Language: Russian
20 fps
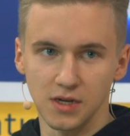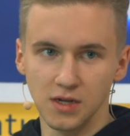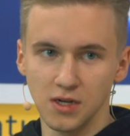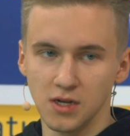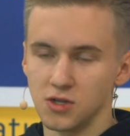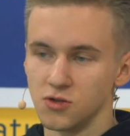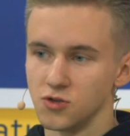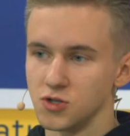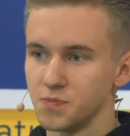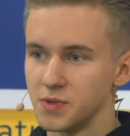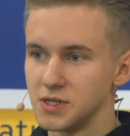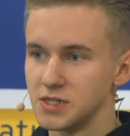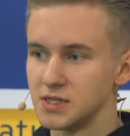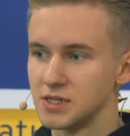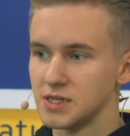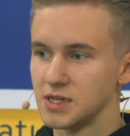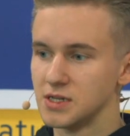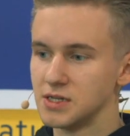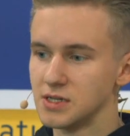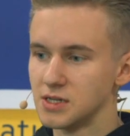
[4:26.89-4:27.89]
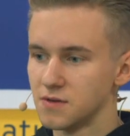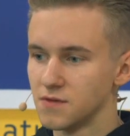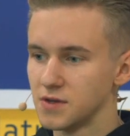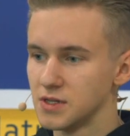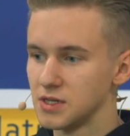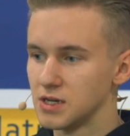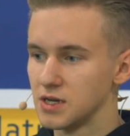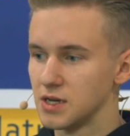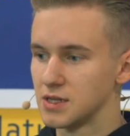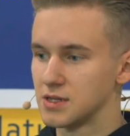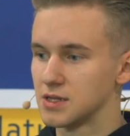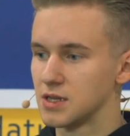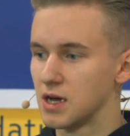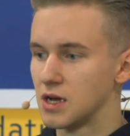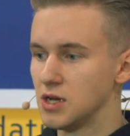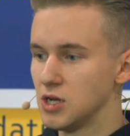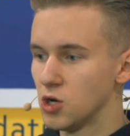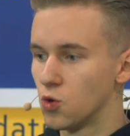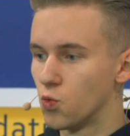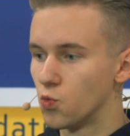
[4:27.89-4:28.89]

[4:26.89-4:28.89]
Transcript: То есть позиционирование — это